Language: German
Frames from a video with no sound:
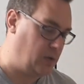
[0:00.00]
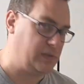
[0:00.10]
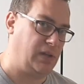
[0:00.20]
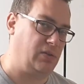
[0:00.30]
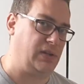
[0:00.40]

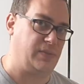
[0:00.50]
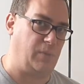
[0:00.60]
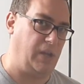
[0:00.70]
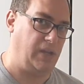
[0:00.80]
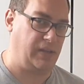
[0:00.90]
aus, dadurch, dass
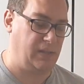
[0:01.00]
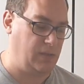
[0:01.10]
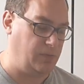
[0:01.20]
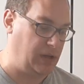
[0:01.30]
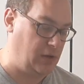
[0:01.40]
wir eigentlich
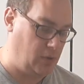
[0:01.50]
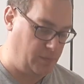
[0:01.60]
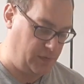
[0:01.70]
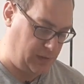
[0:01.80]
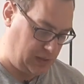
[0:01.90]
nicht viel
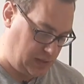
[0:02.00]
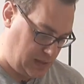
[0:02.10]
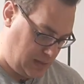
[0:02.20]
Hopfen drin